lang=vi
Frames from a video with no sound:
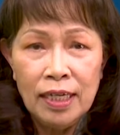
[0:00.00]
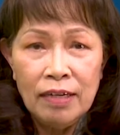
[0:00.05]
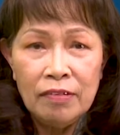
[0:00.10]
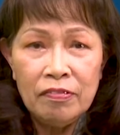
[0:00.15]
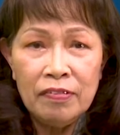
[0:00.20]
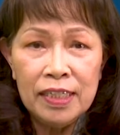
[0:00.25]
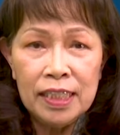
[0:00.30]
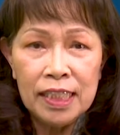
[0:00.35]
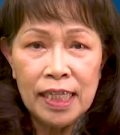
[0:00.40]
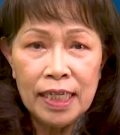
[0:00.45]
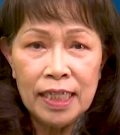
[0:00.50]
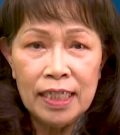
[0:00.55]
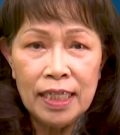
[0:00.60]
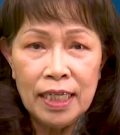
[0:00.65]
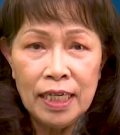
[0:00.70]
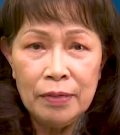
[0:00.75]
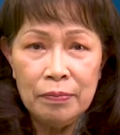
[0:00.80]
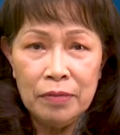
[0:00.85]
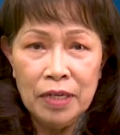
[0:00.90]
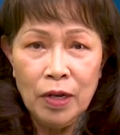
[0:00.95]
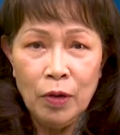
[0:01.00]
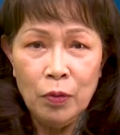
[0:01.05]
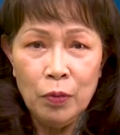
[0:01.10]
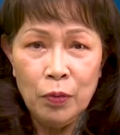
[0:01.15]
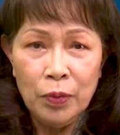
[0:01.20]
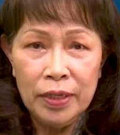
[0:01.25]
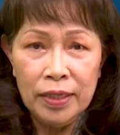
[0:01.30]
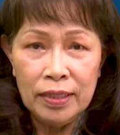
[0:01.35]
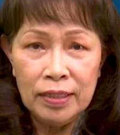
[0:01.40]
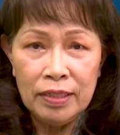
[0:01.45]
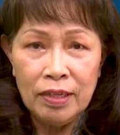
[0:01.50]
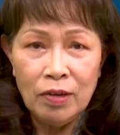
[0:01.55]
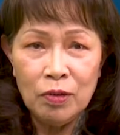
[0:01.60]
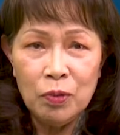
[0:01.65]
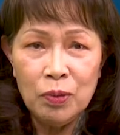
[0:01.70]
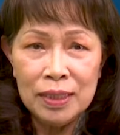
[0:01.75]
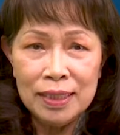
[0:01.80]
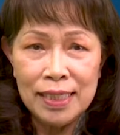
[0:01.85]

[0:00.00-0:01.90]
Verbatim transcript: với trách nhiệm cầu nguyện cho quốc